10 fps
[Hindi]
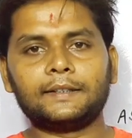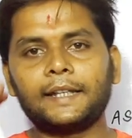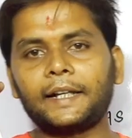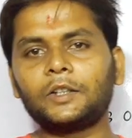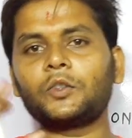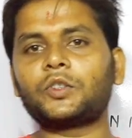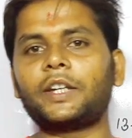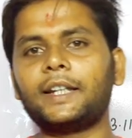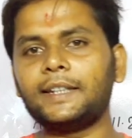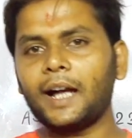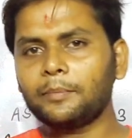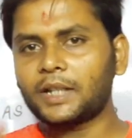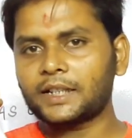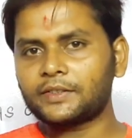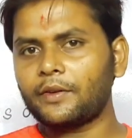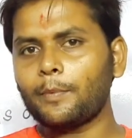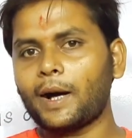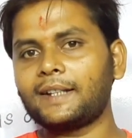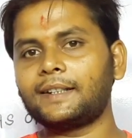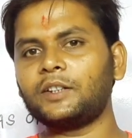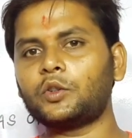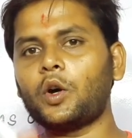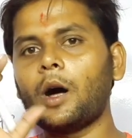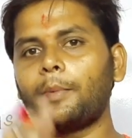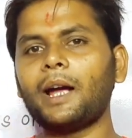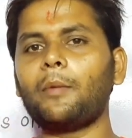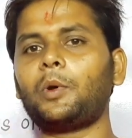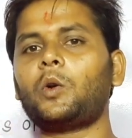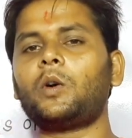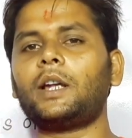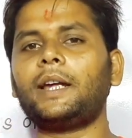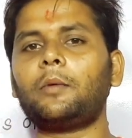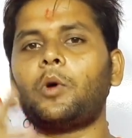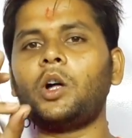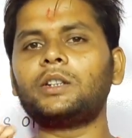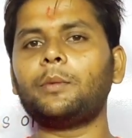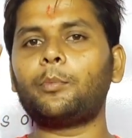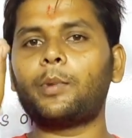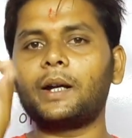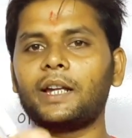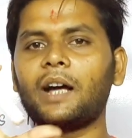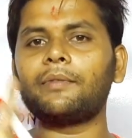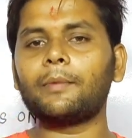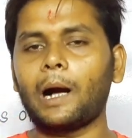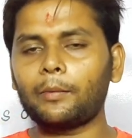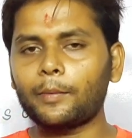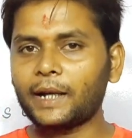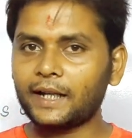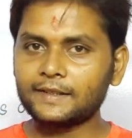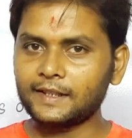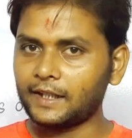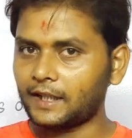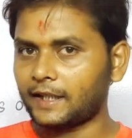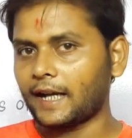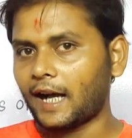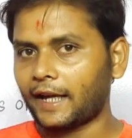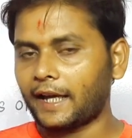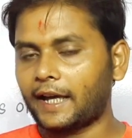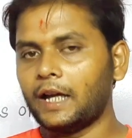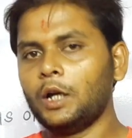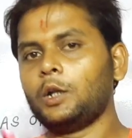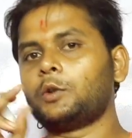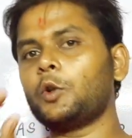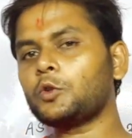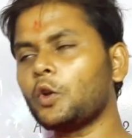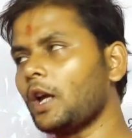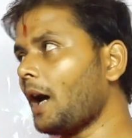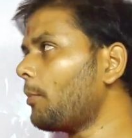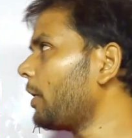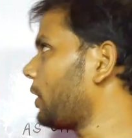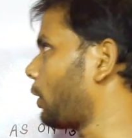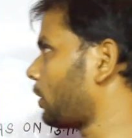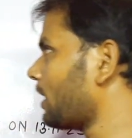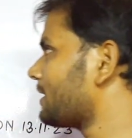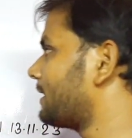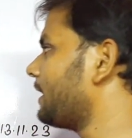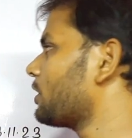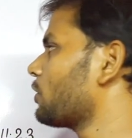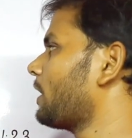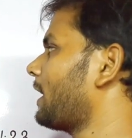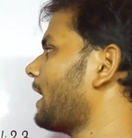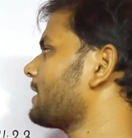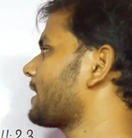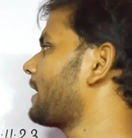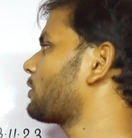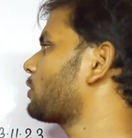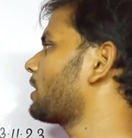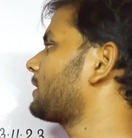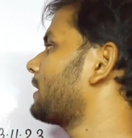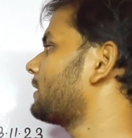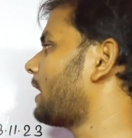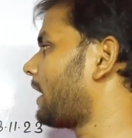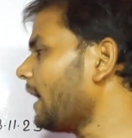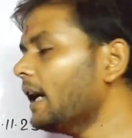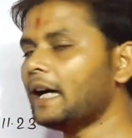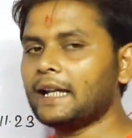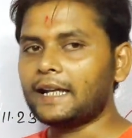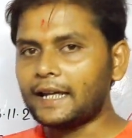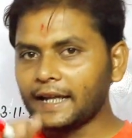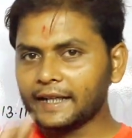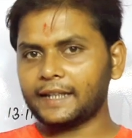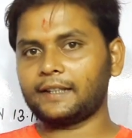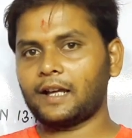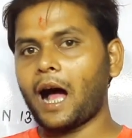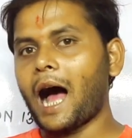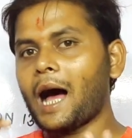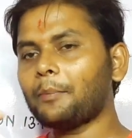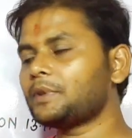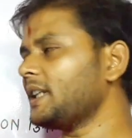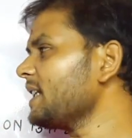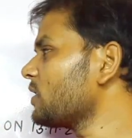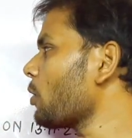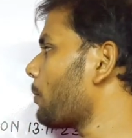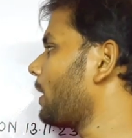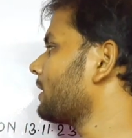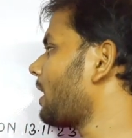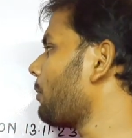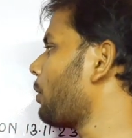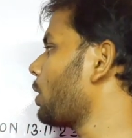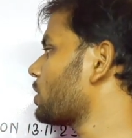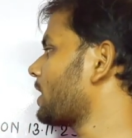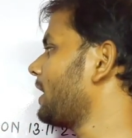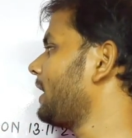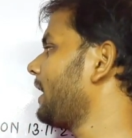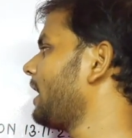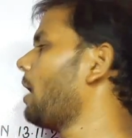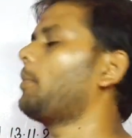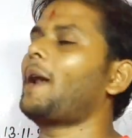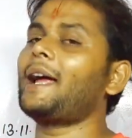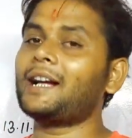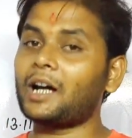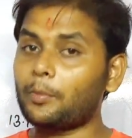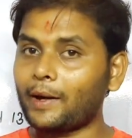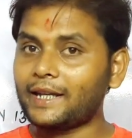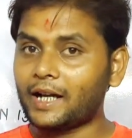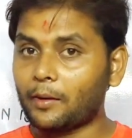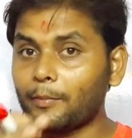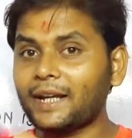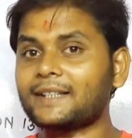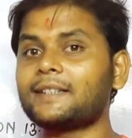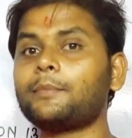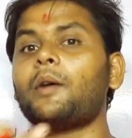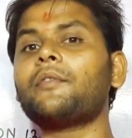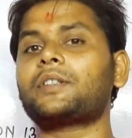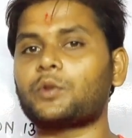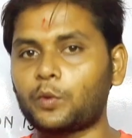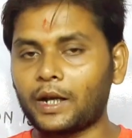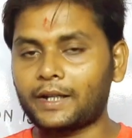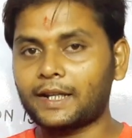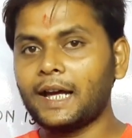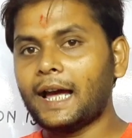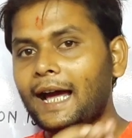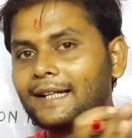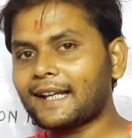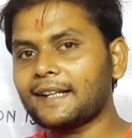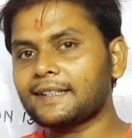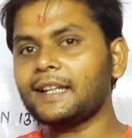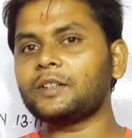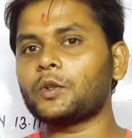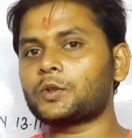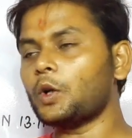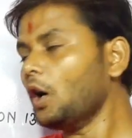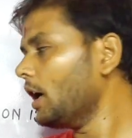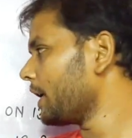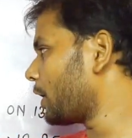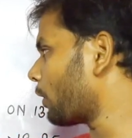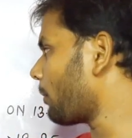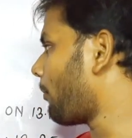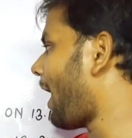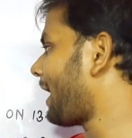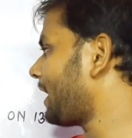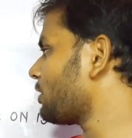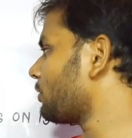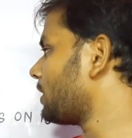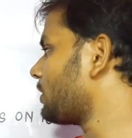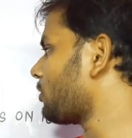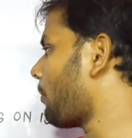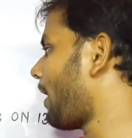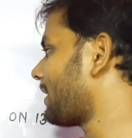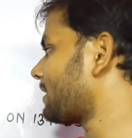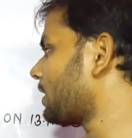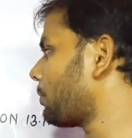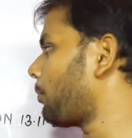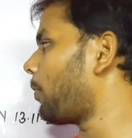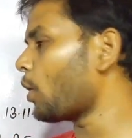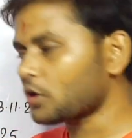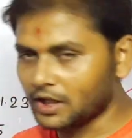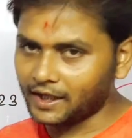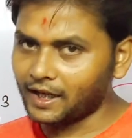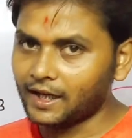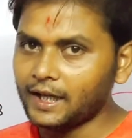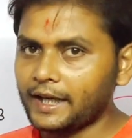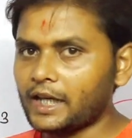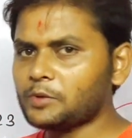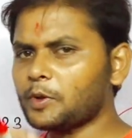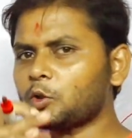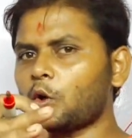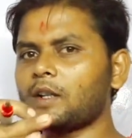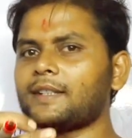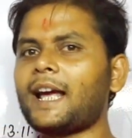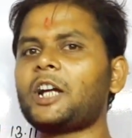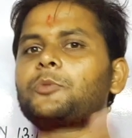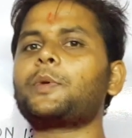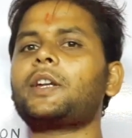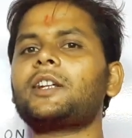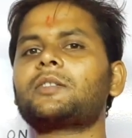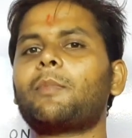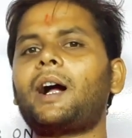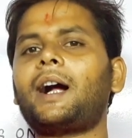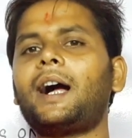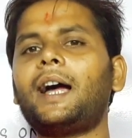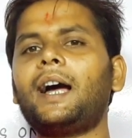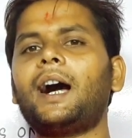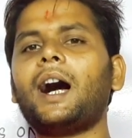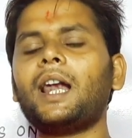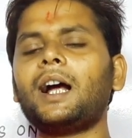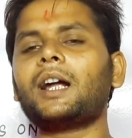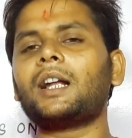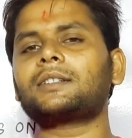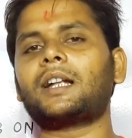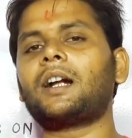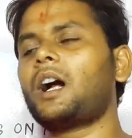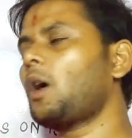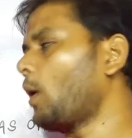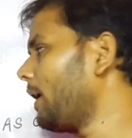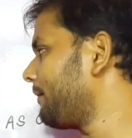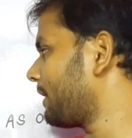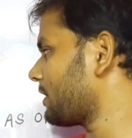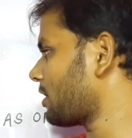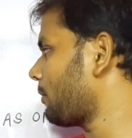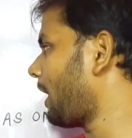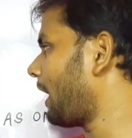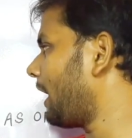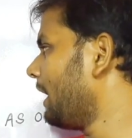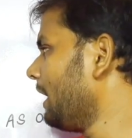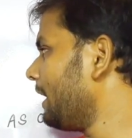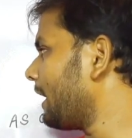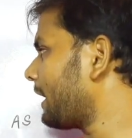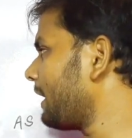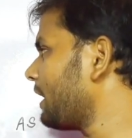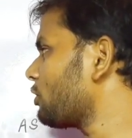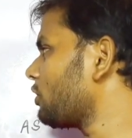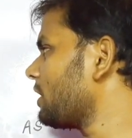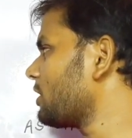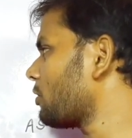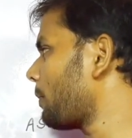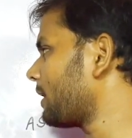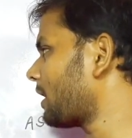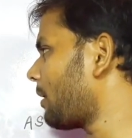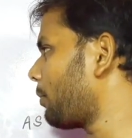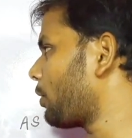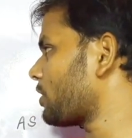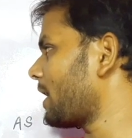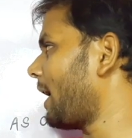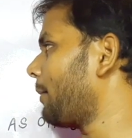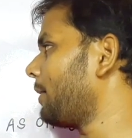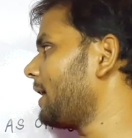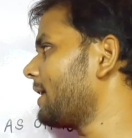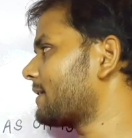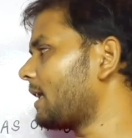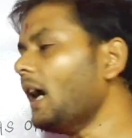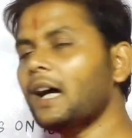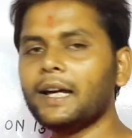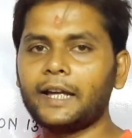देखिए दोस्तों यदि आप दसवीं पास हैं तो अभी आप लोगों के लिए एक बहुत ही बढ़िया विभाग में वैकेंसी निकल के आ गया है दोस्तों यहां पर टोटल सीट जो निकला है 677 है लेकिन आप 315 पोस्ट के लिए ही अप्लाई कर पाइएगा मैक्सिमम स्टूडेंट ऐसा इसलिए दोस्तों क्योंकि बाकी जो तीन पोस्ट है ना इस पर थोड़ा सा एक्सपीरियंस मांगा है अलग अलग तरह का क्वालिफिकेशन मांगा है लेकिन ये जो 315 पोस्ट है एमटीएस का